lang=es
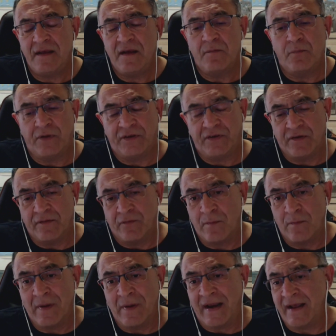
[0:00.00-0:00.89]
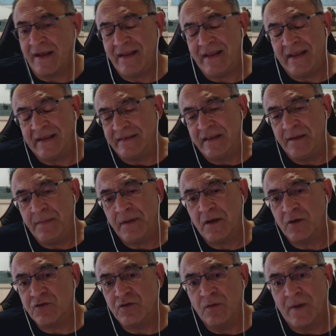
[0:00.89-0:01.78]
pues se formarán esos típicos
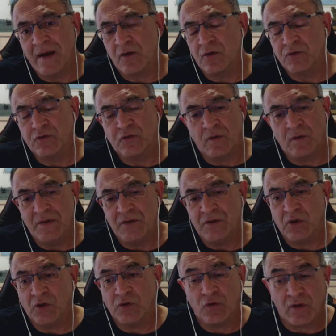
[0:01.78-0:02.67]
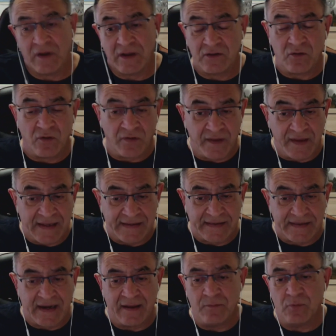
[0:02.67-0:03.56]
chubascos tormentosos que estos días
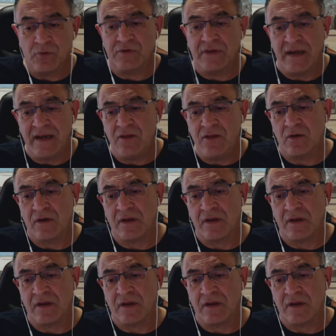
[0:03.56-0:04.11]
atrás hemos tenido,